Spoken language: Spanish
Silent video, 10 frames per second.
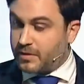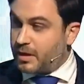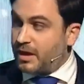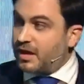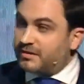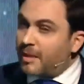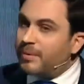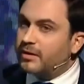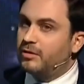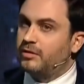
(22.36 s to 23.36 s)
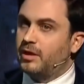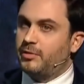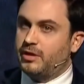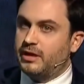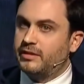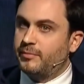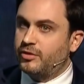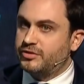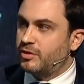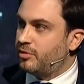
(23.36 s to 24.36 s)
Es que estás perdido en, en
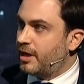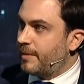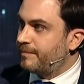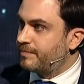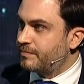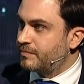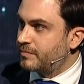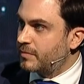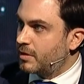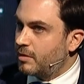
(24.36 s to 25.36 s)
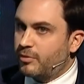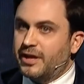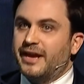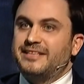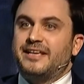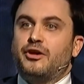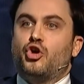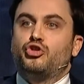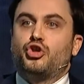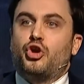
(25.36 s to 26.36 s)
términos de seguridad. Porque querés seguir
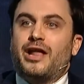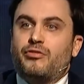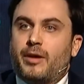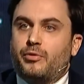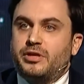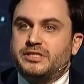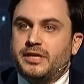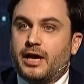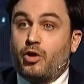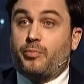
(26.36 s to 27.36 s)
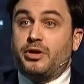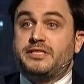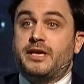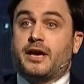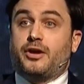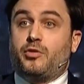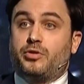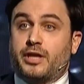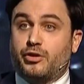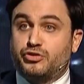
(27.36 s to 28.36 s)
controlando a la policía. Los policías que nos
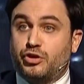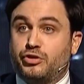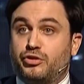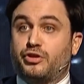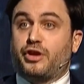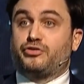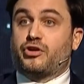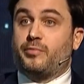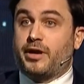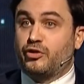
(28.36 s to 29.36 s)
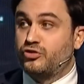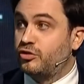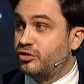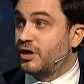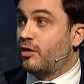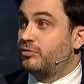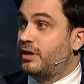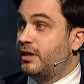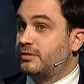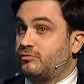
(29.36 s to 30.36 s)
votan a nosotros, que nos acompañan a nosotros, a
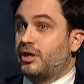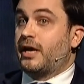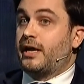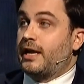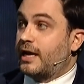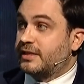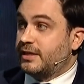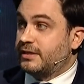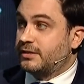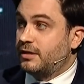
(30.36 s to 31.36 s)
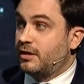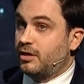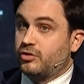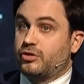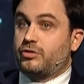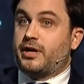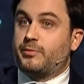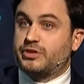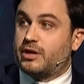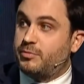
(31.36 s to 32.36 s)
ustedes, ustedes ganan en las cárceles. Nosotros
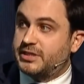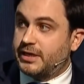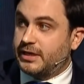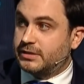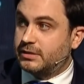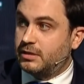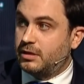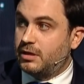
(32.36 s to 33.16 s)
ganamos en las comisarías.